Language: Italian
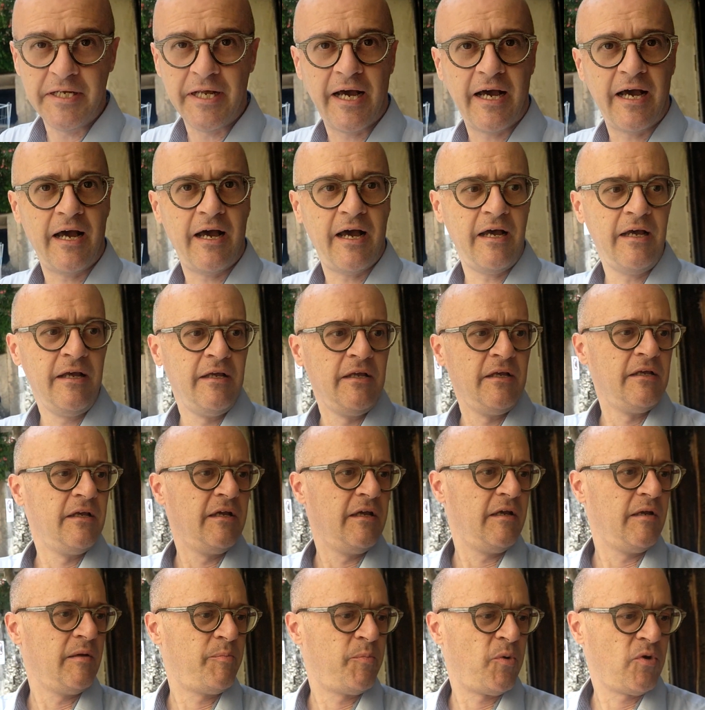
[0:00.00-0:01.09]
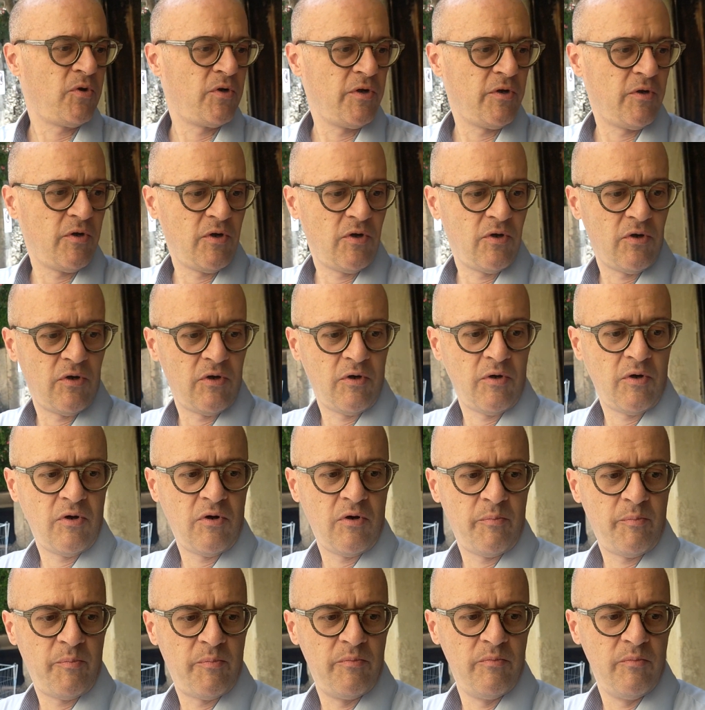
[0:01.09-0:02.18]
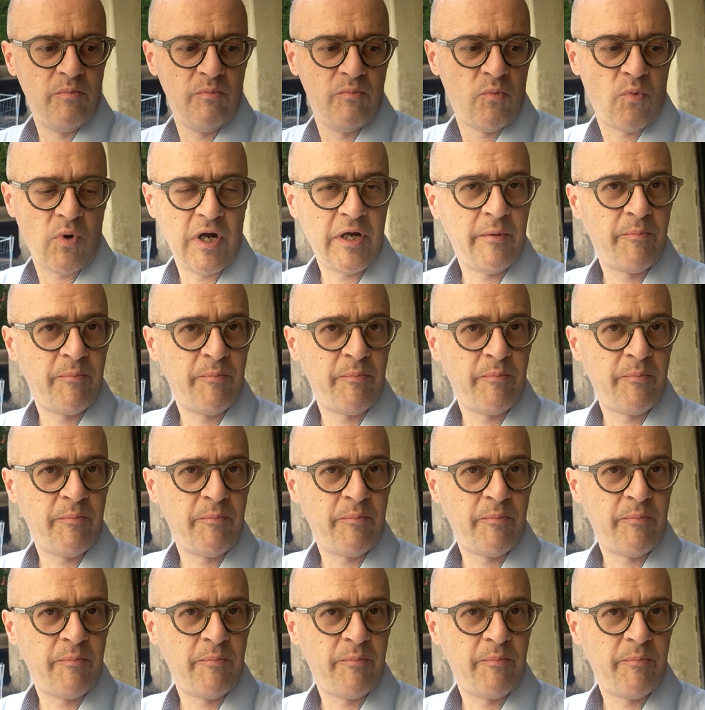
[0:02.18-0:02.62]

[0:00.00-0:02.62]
bassa eh, poco, po mm,